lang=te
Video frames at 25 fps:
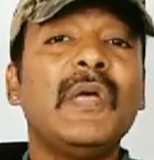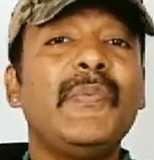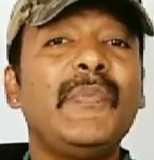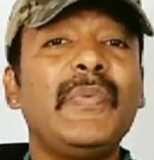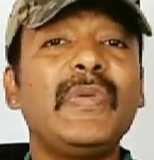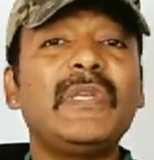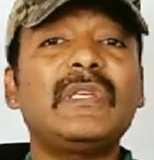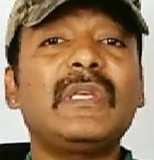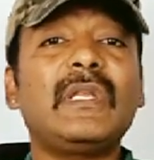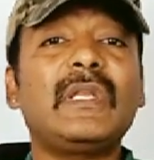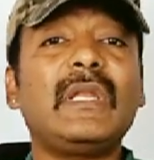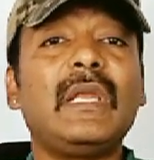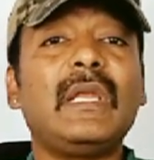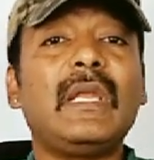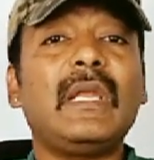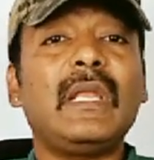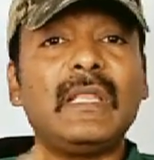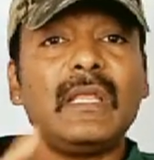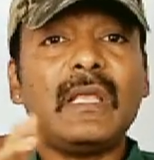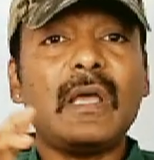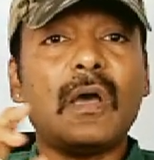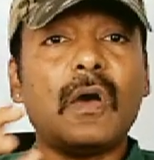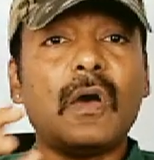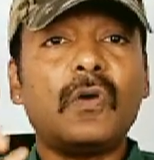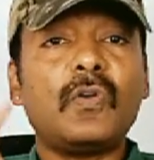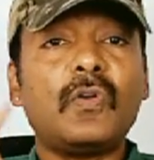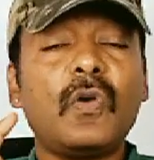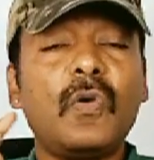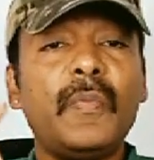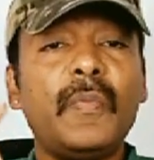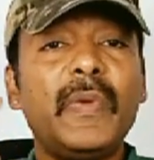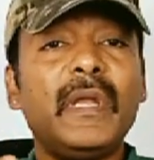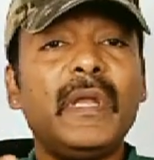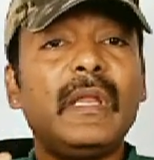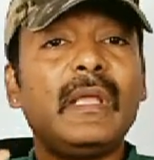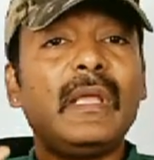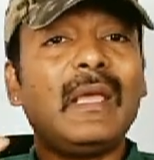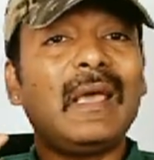మిషన్ అనేది
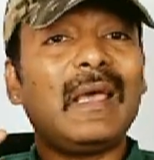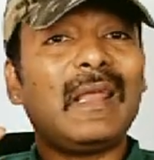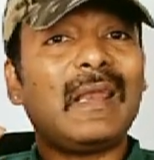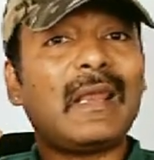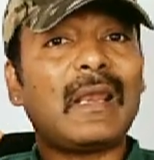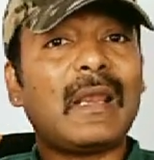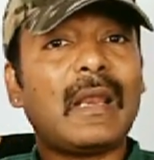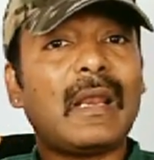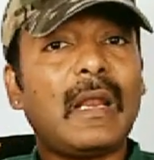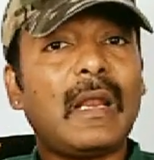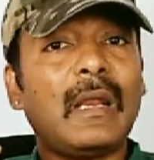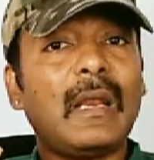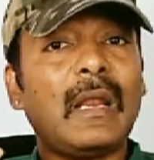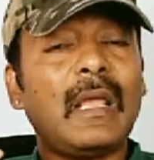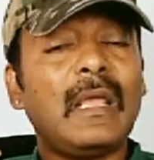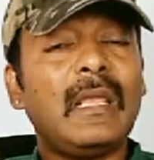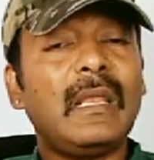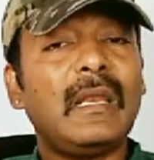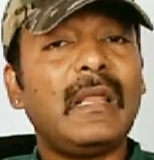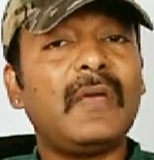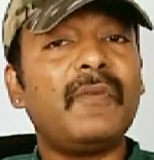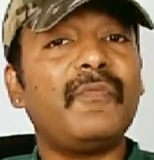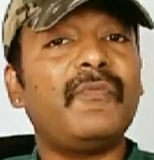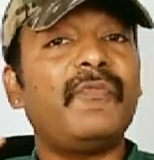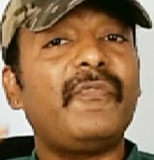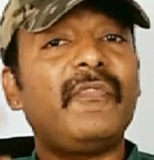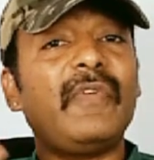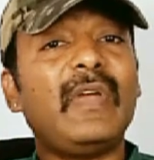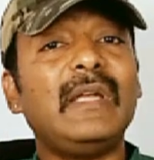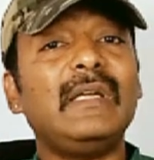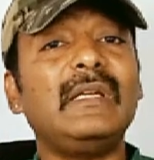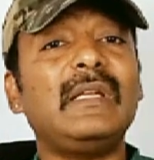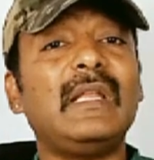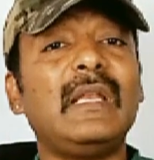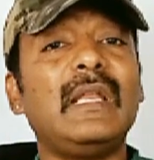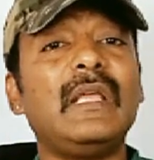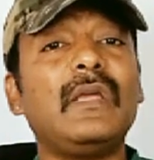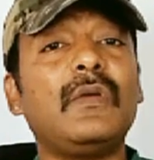ఆటోమేటిక్గా రన్ అయిన
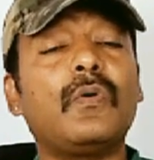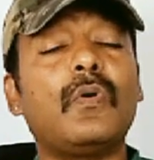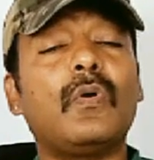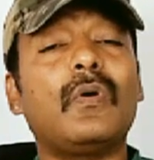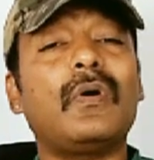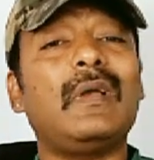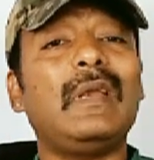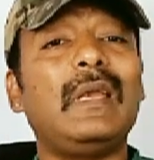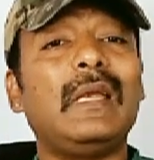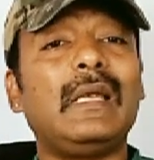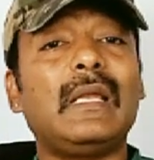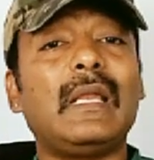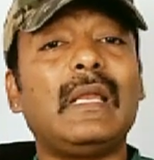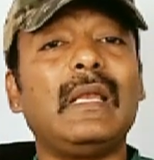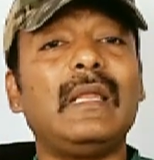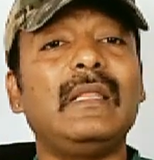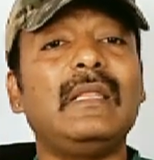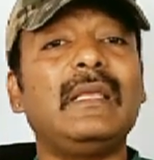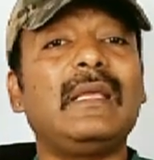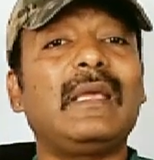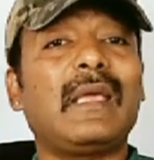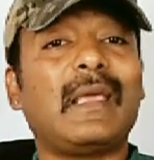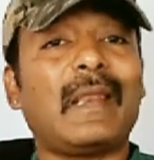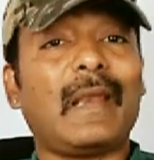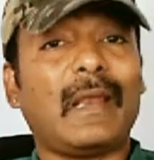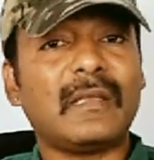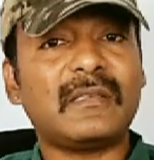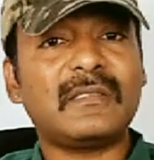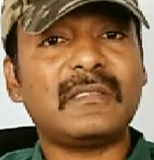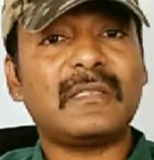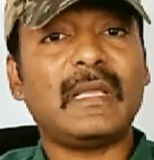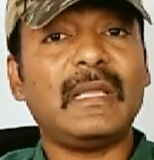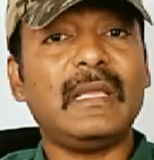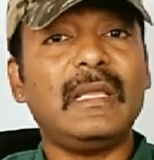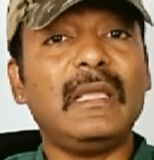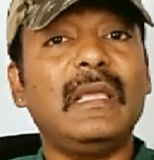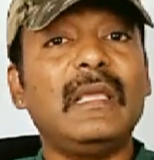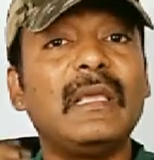వెంటనే కోకోనట్ అనేది క్రష్
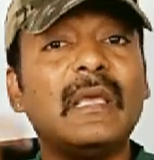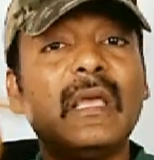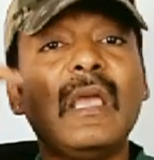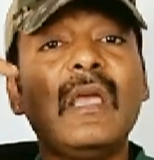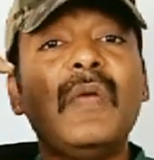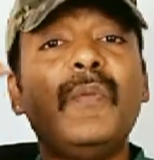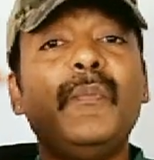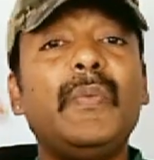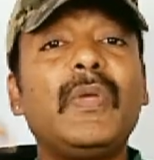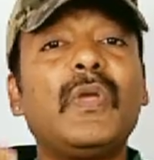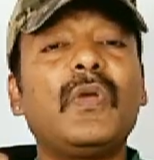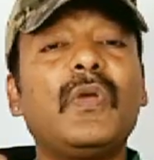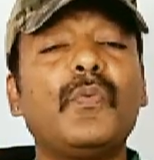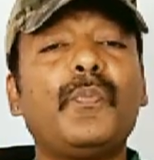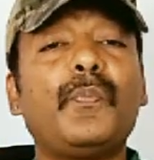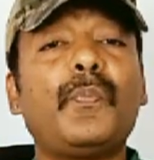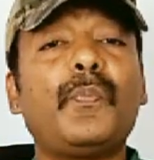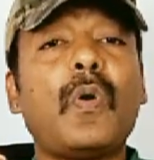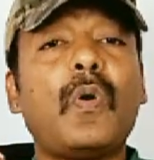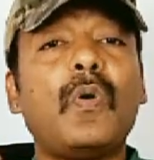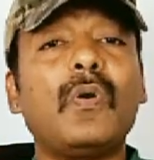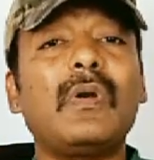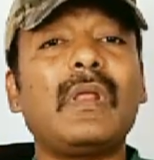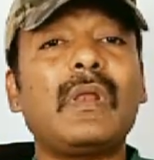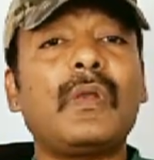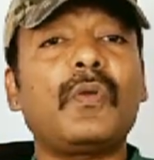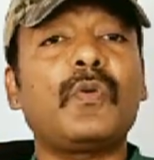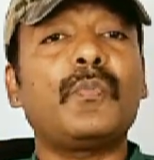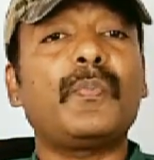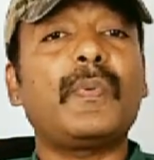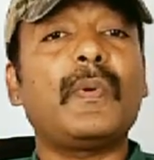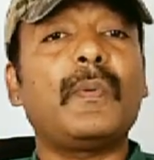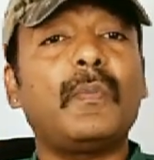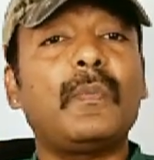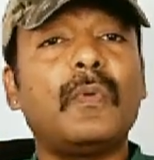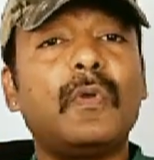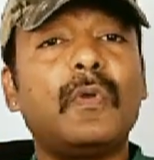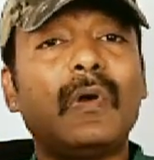అయ్యి మీకు పౌడర్
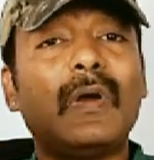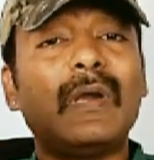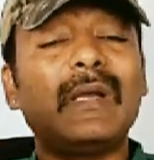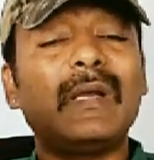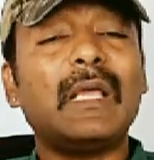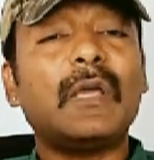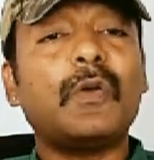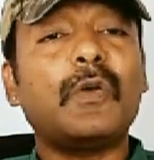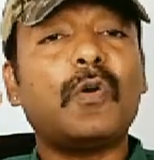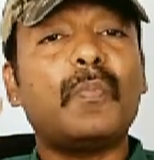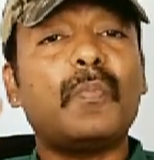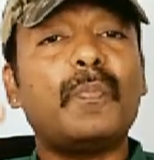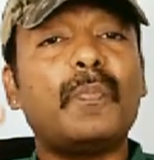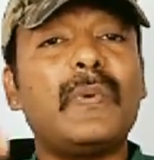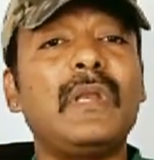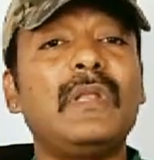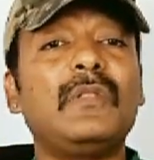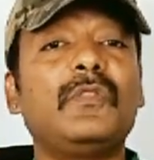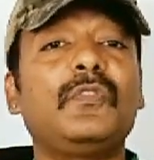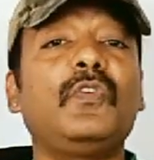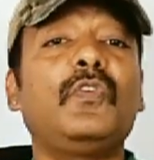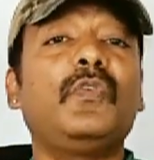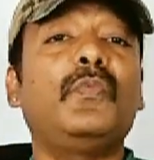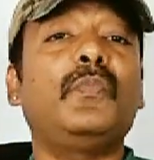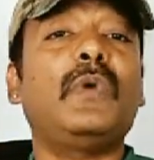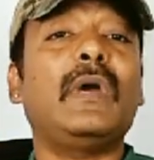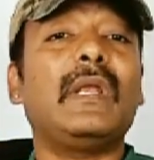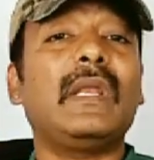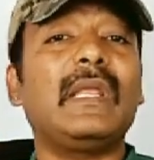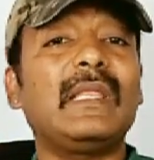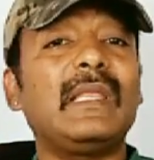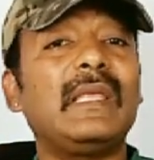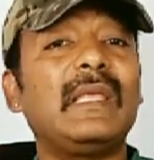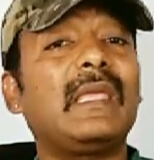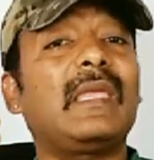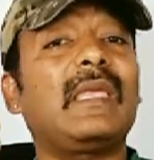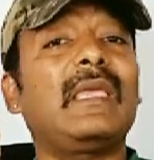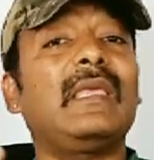రూపంలో అంటే కొబ్బరి తురుము
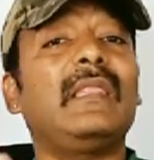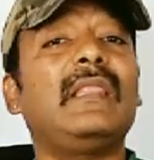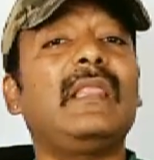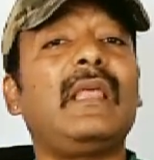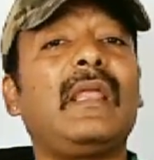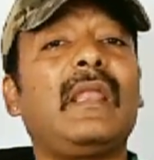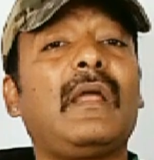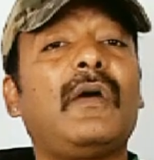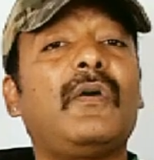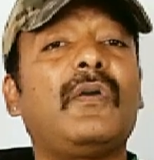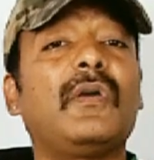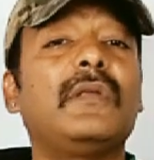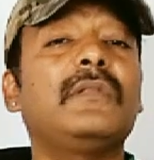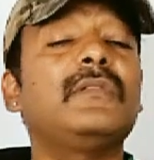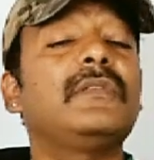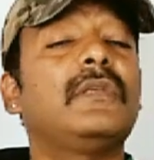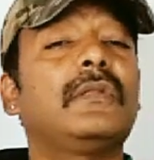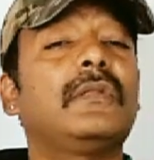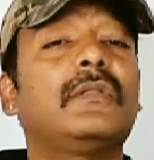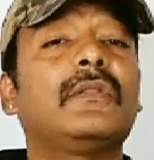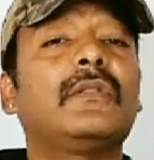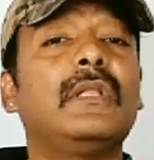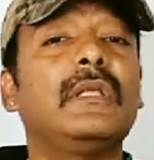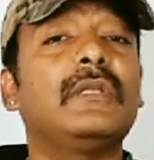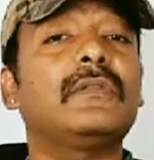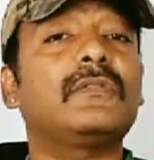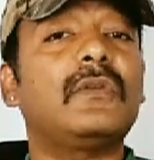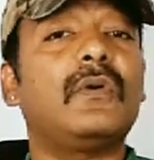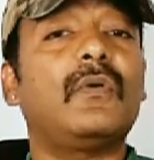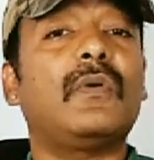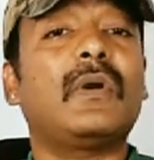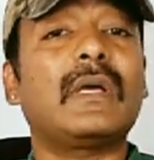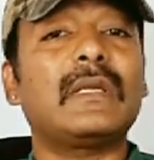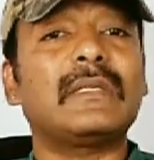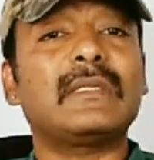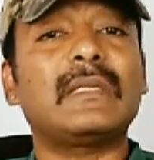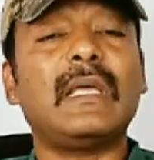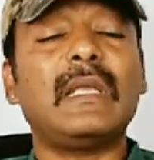అనేది కింద రావడం జరుగుతుంది సో
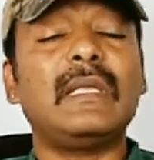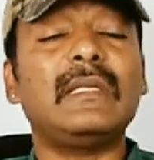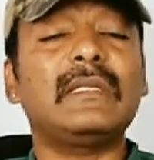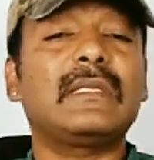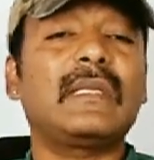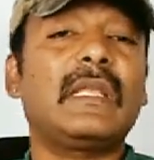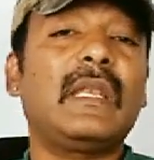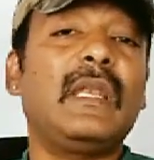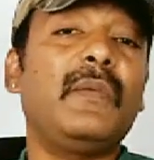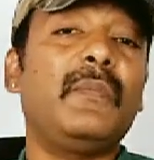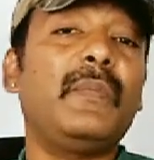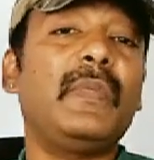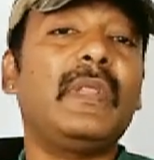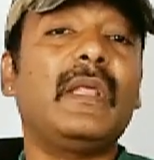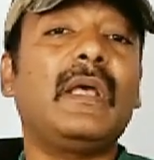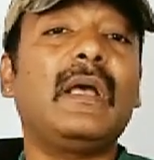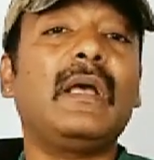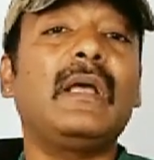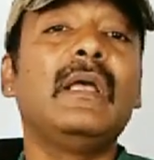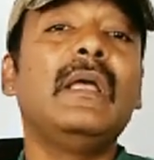ఒక్కసారి స్క్రీన్ మీద